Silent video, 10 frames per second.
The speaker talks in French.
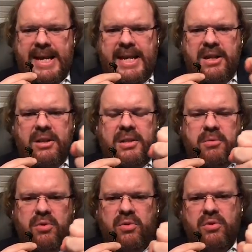Et quand les
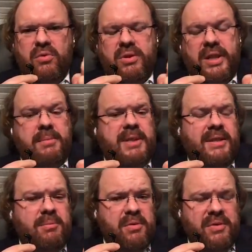muscles se contractent, bah,
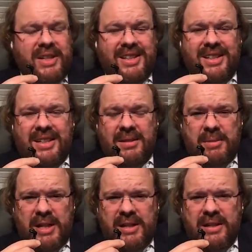ça peut faire très très
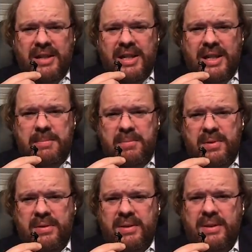mal. Et
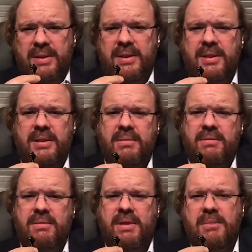puis si
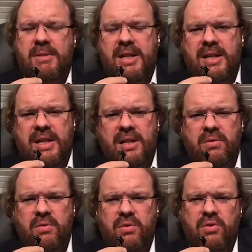on a mal à
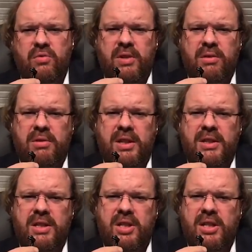gauche ou à
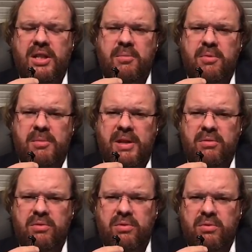droite déjà un peu
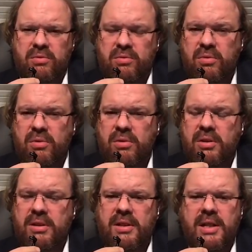mal au dos ou
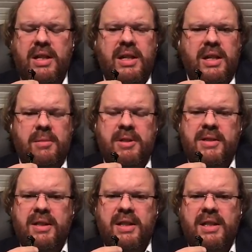autre, eh ben
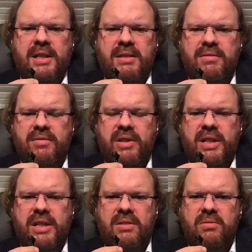ça crée des
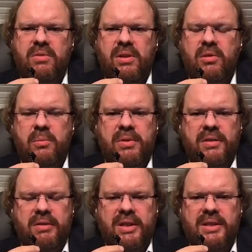vraies douleurs. On peut
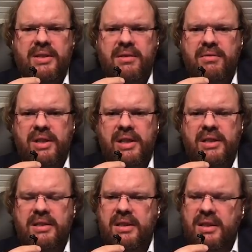avoir des
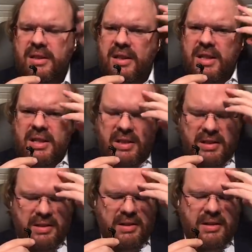céphalées, c'est-à-dire
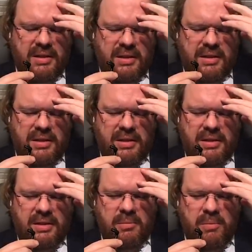des, des, des,
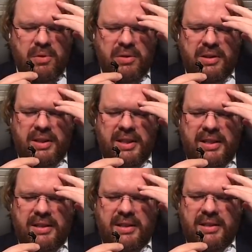des, des, maux de
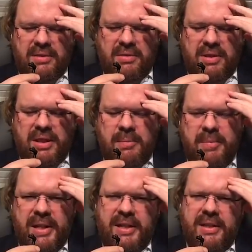tête, à se
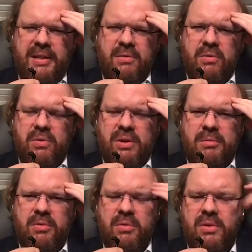taper la tête contre
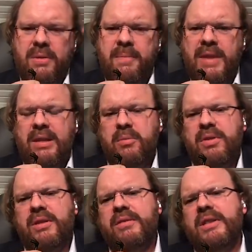les murs. On
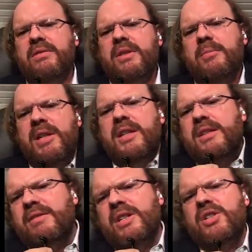peut avoir ce qu'on appelle la
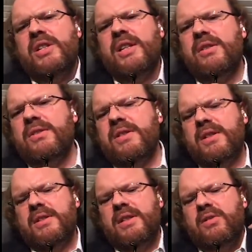névralgie d'Arnold,
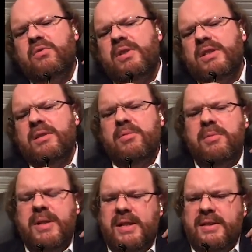c'est-à-dire que ça coince à
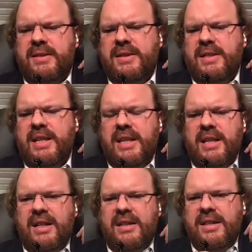peu près ici
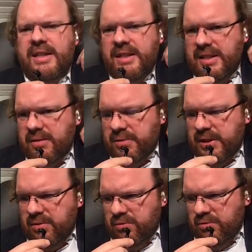un nerf et
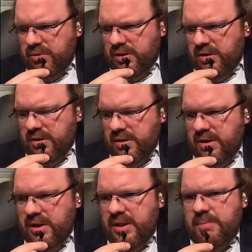on a une douleur
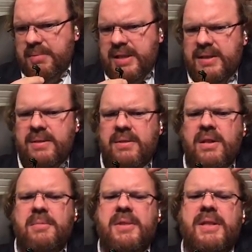qui passe
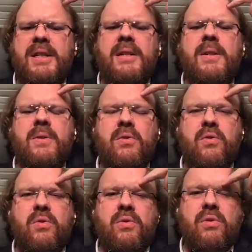comme ça
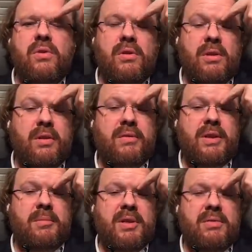jusque dans l'œil.
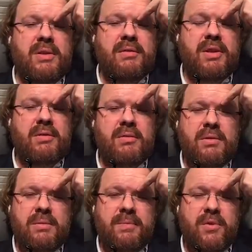Vous avez l'impression d'avoir
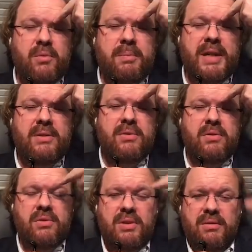une, euh, une,
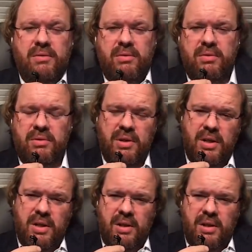perceuse au niveau de,